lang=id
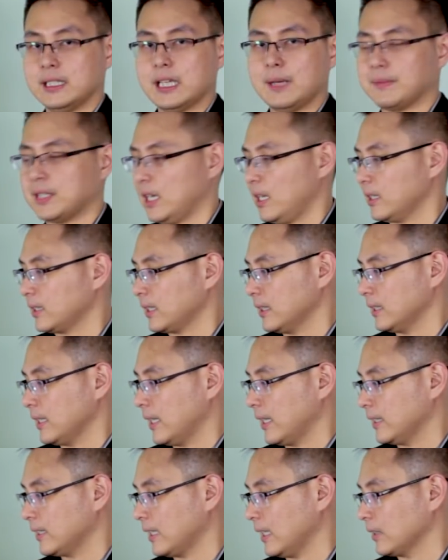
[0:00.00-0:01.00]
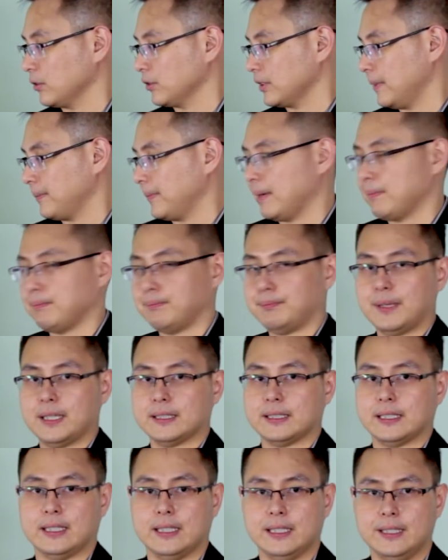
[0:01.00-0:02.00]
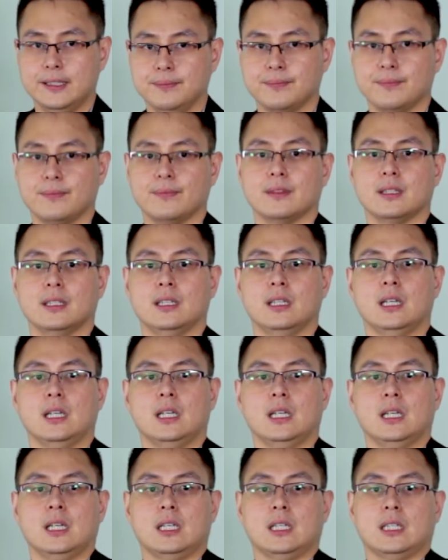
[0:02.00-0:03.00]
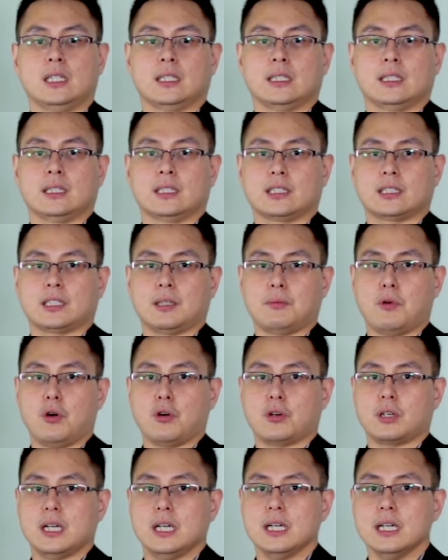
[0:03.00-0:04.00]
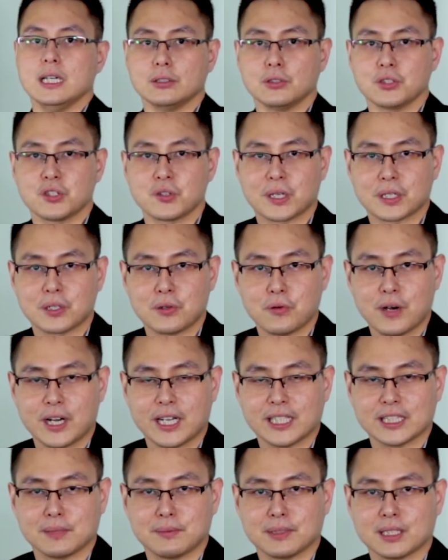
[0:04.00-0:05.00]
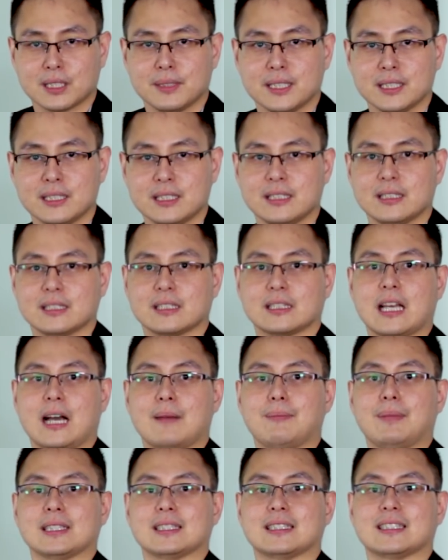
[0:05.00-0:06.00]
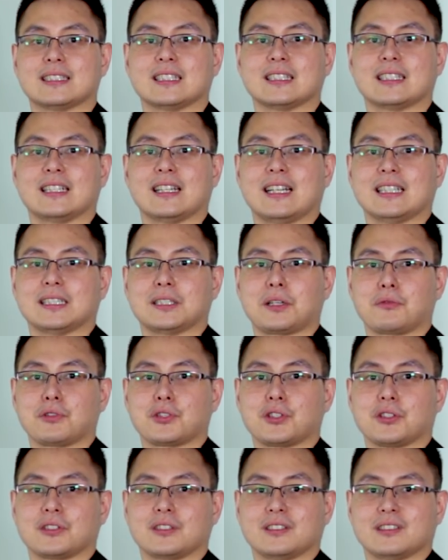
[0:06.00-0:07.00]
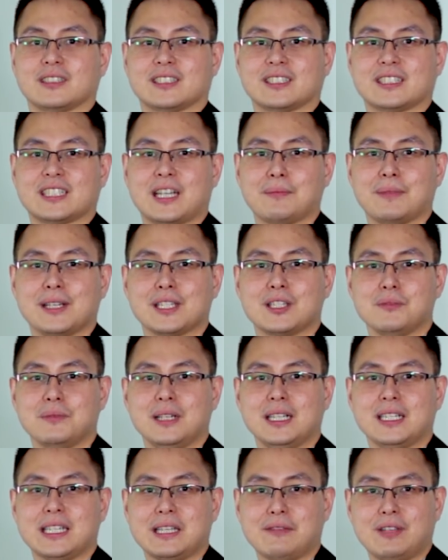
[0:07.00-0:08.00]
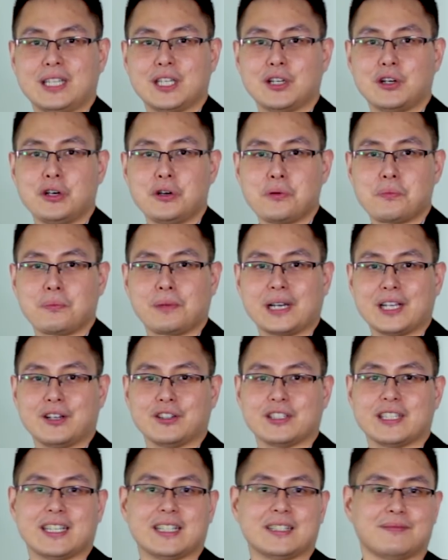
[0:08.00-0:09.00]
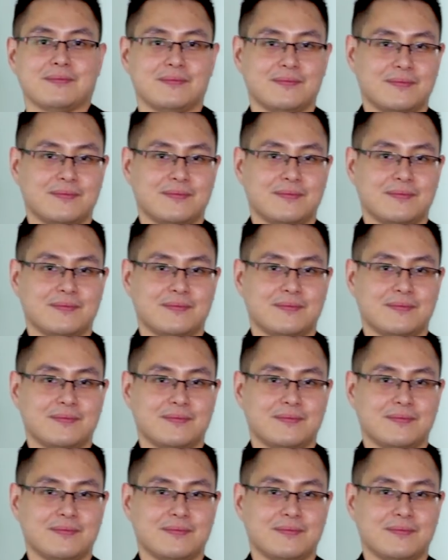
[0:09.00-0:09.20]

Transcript: yang menjelaskan dari 1 sampai 4 ini. Semoga tujuan keuangan teman-teman dapat segera terwujud. Sampai jumpa di video berikutnya.